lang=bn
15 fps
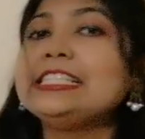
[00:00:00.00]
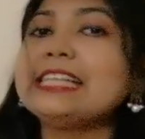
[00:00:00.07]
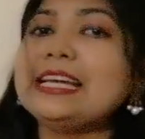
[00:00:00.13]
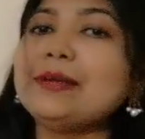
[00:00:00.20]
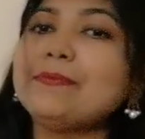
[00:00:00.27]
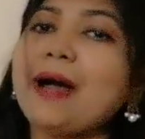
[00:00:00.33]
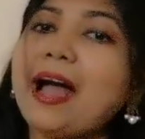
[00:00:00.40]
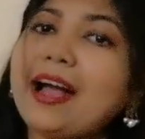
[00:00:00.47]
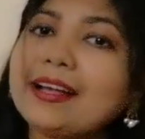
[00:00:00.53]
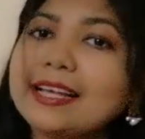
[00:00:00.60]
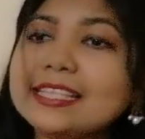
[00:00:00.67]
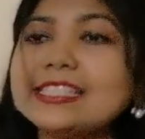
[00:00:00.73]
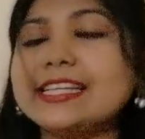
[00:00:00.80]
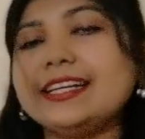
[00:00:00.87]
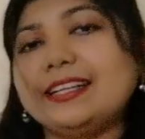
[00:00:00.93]
নিজের মাকে
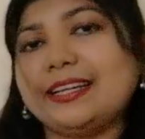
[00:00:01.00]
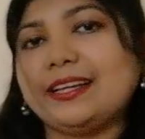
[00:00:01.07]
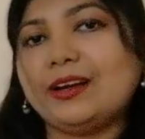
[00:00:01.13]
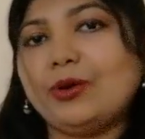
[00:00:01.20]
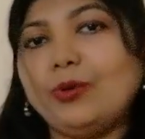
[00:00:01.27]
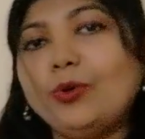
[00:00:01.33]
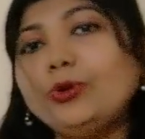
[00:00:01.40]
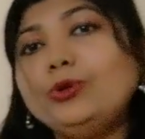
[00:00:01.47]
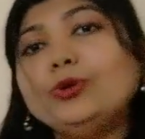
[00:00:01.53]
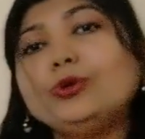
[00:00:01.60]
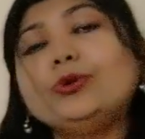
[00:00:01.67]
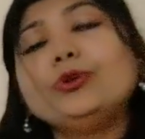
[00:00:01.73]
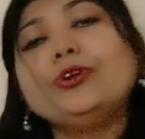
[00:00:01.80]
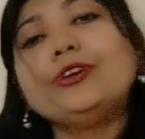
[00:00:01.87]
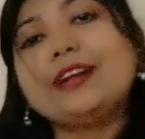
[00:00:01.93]
ছেড়ে অন্য
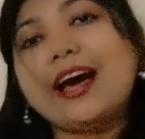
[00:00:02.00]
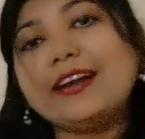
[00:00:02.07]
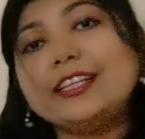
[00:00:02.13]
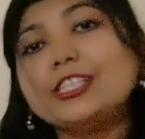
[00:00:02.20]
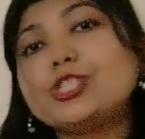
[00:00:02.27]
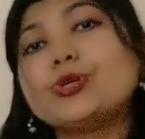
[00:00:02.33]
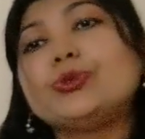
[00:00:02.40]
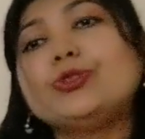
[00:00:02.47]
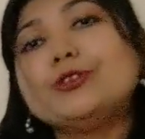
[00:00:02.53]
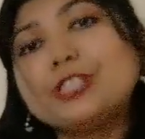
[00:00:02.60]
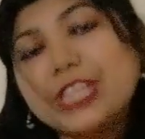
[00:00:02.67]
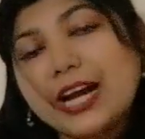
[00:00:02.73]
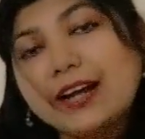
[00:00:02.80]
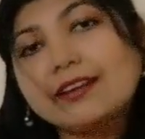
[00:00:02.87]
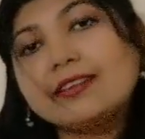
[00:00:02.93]
কোনো নারীর
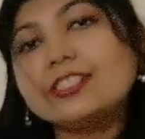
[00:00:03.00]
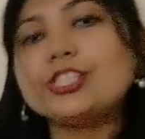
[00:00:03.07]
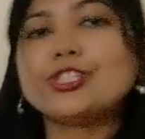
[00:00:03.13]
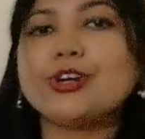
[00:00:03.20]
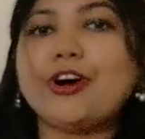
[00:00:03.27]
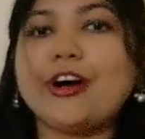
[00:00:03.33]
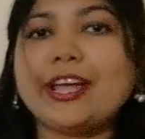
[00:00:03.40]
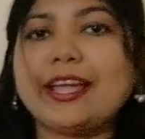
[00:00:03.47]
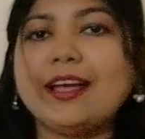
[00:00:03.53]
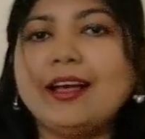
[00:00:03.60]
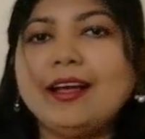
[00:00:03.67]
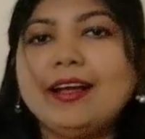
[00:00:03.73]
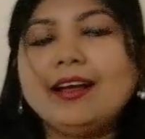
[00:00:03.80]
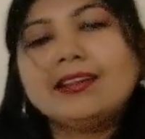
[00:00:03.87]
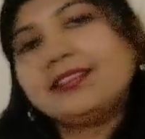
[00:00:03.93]
সৌন্দর্যে আকৃষ্ট হয়
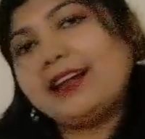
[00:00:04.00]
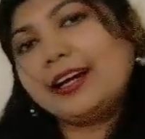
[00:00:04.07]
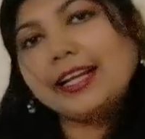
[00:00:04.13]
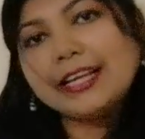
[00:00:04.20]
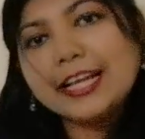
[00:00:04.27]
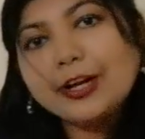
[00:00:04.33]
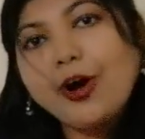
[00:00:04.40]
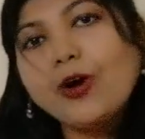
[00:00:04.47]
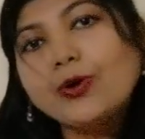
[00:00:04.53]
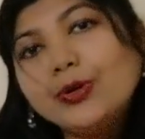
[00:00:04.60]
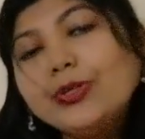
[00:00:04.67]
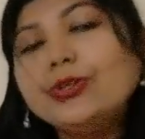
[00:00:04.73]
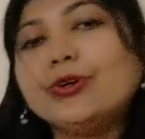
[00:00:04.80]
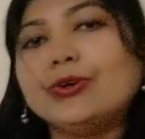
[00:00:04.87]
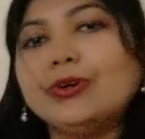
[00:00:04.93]
তাকে কি
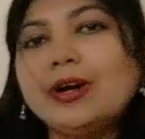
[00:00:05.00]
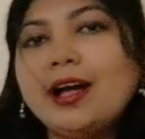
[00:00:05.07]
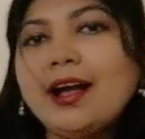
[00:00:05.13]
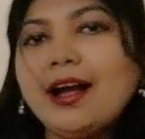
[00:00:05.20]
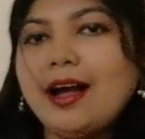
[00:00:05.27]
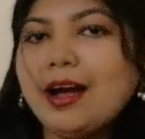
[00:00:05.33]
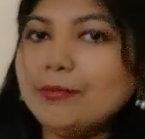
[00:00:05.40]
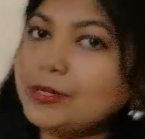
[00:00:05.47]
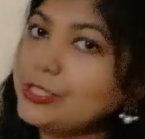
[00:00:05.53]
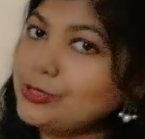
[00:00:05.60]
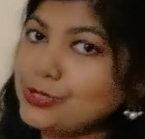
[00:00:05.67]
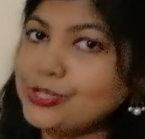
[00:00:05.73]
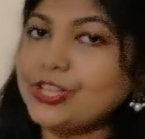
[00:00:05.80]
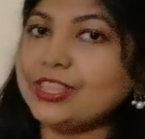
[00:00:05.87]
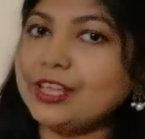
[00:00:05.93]
কখনো আমরা
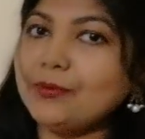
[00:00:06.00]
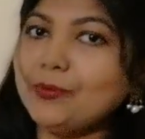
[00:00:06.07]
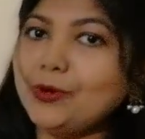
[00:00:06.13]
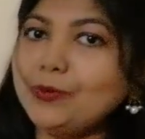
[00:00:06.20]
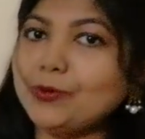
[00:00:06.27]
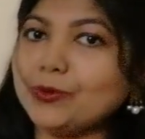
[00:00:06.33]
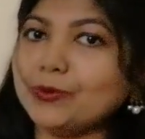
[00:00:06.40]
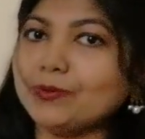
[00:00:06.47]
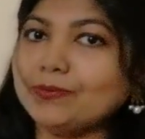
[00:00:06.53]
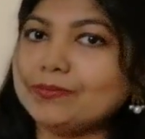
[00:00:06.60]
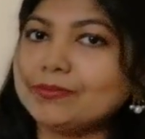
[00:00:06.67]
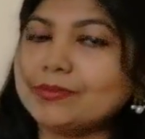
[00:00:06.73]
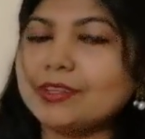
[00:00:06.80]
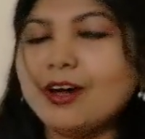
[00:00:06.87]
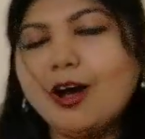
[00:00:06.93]
সুসন্তান বলবো
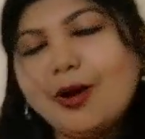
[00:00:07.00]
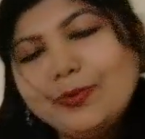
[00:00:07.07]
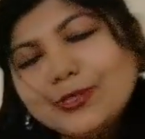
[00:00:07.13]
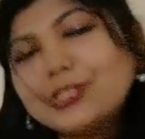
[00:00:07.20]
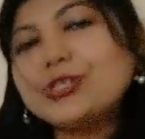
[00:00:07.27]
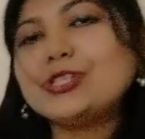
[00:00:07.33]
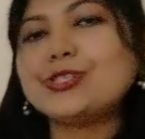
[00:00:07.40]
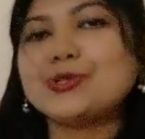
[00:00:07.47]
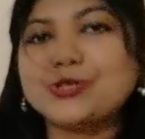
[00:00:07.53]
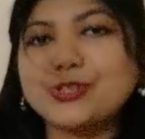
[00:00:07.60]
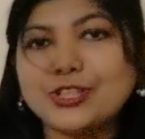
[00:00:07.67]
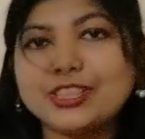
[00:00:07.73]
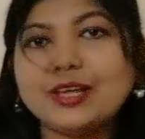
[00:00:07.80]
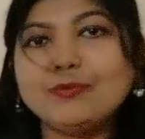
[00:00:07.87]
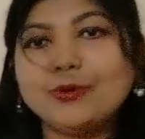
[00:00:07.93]
অবশ্যই
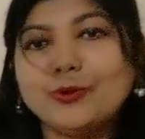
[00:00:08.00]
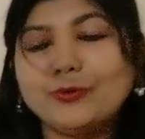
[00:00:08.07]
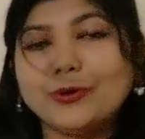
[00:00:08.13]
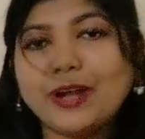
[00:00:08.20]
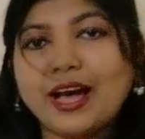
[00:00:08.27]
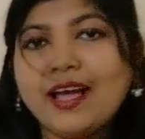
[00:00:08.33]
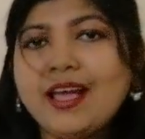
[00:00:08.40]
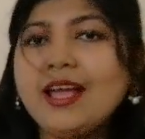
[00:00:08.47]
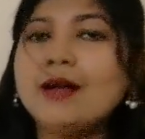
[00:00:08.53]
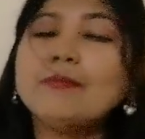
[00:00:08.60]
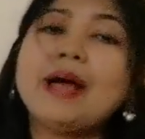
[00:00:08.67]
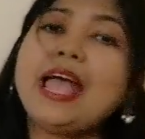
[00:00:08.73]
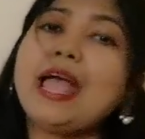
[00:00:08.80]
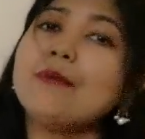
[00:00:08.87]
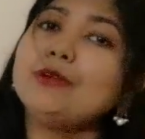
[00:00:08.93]
সুসন্তান বলবো না
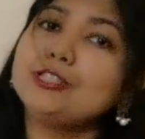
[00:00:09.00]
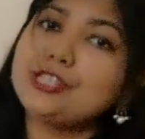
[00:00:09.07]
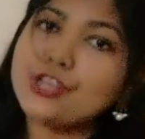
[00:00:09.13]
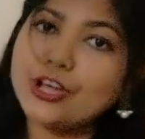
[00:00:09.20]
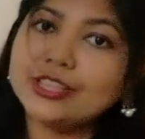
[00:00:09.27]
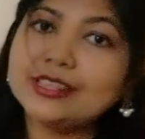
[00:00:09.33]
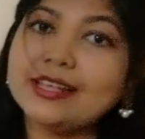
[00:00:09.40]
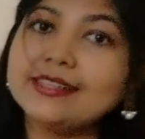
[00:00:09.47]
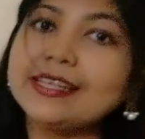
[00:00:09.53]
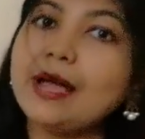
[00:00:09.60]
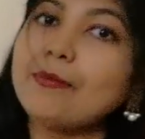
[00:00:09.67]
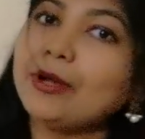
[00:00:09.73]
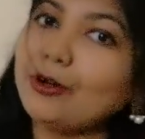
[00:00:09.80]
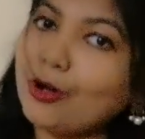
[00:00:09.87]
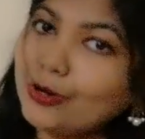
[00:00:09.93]
বা এমন সন্তানকে
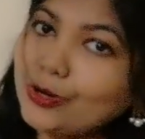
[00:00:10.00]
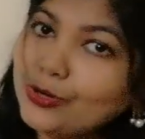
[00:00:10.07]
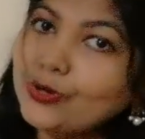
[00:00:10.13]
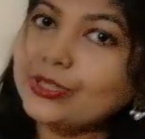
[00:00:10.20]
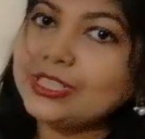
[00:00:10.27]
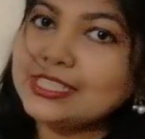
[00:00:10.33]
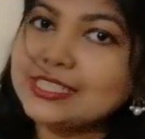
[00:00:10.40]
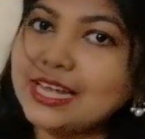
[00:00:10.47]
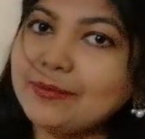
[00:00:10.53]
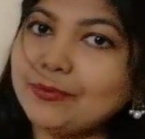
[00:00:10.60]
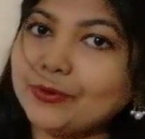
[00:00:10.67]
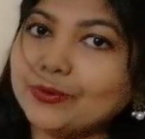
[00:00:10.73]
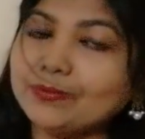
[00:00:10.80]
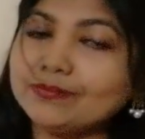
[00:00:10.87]
আমরা কখনো হতে চাইব